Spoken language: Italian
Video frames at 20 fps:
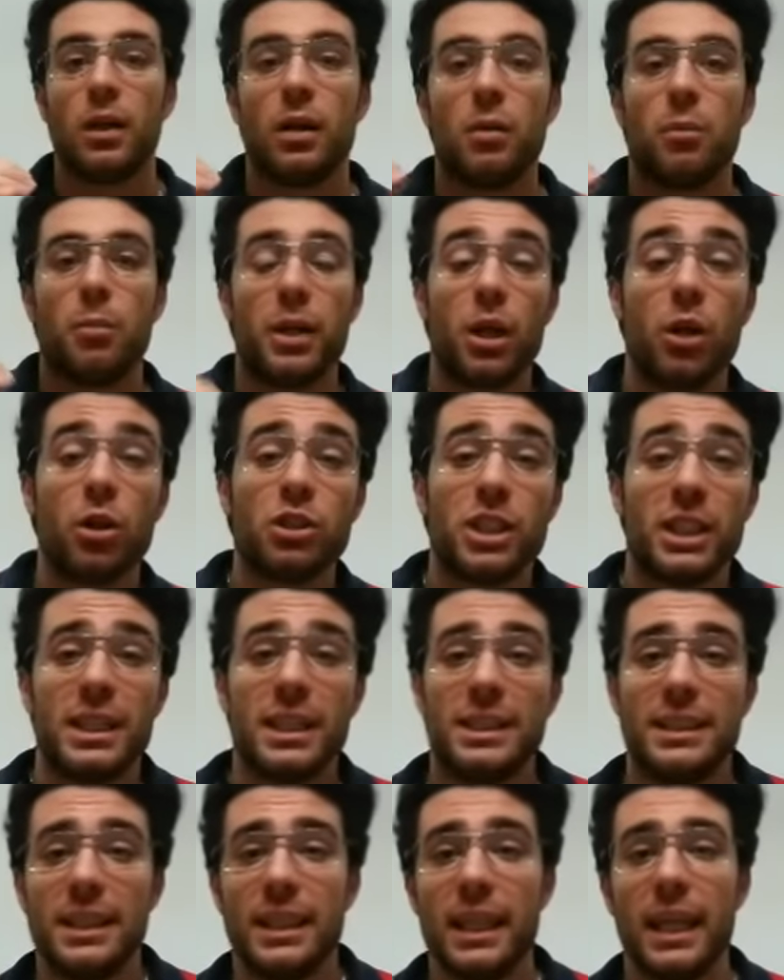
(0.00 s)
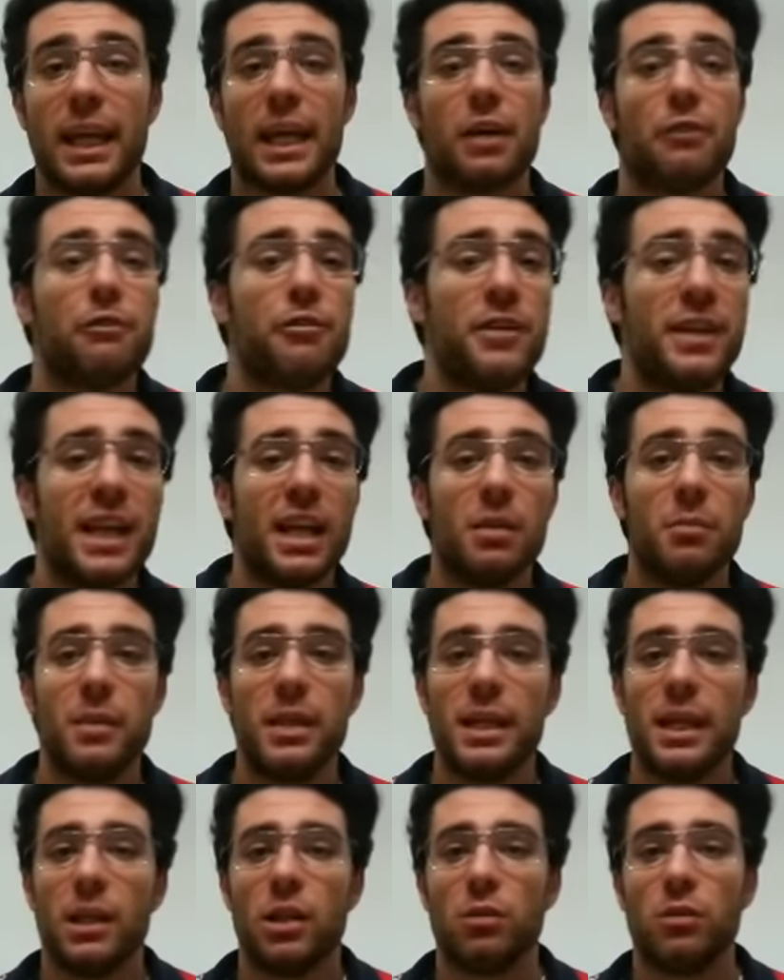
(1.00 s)
Però c'è da dire che fino al
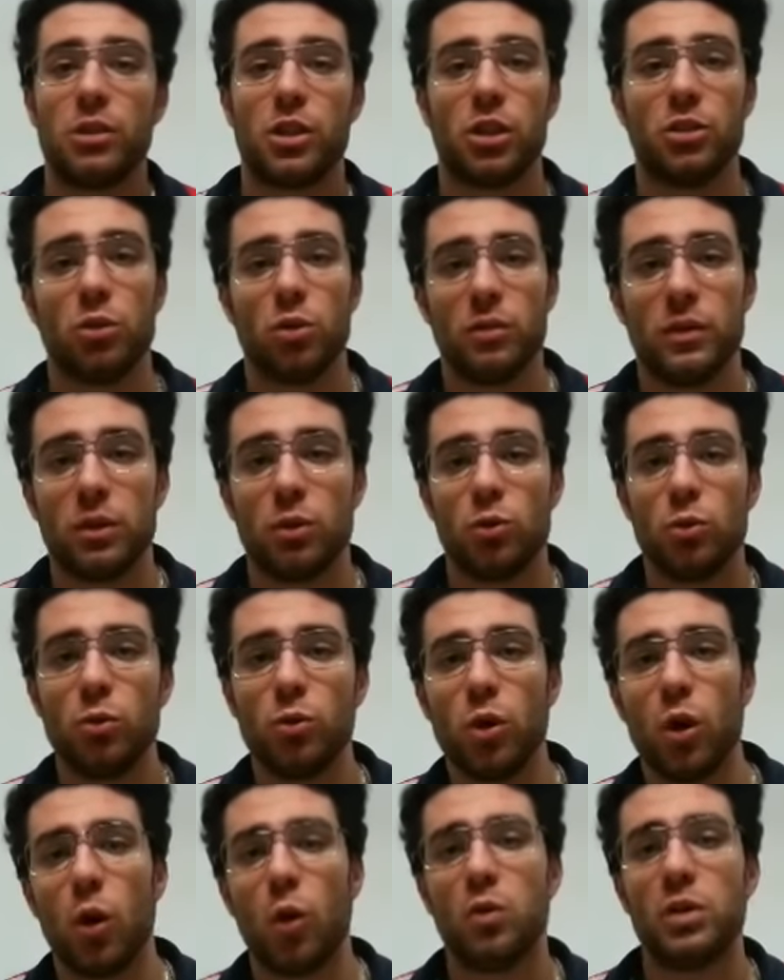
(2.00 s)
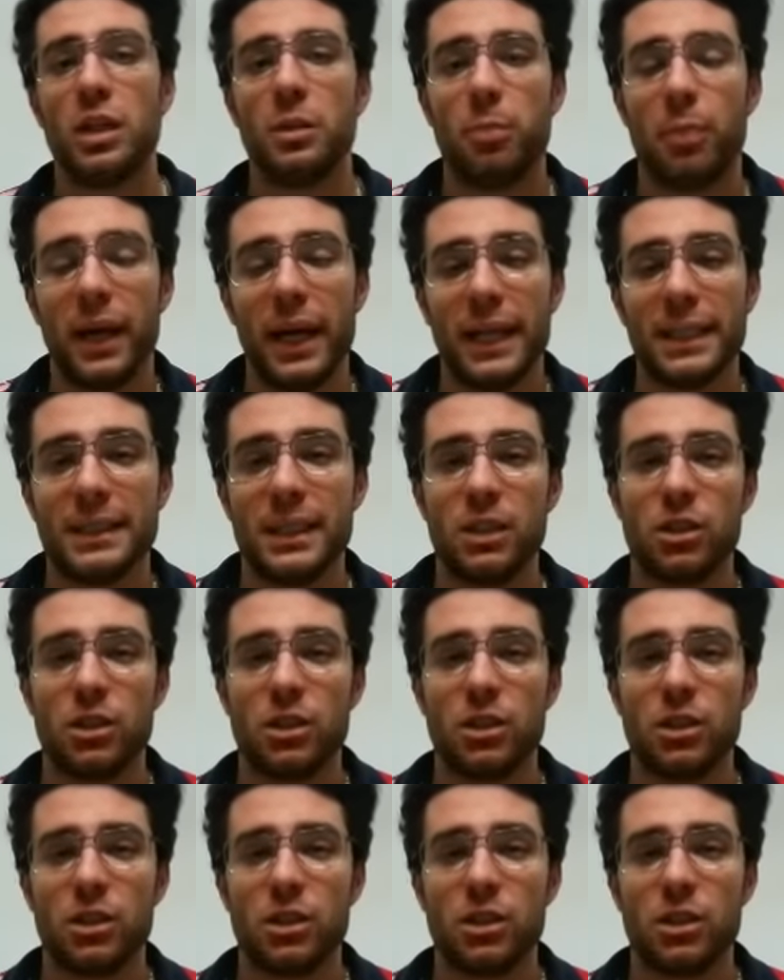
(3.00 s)
1921 ogni paese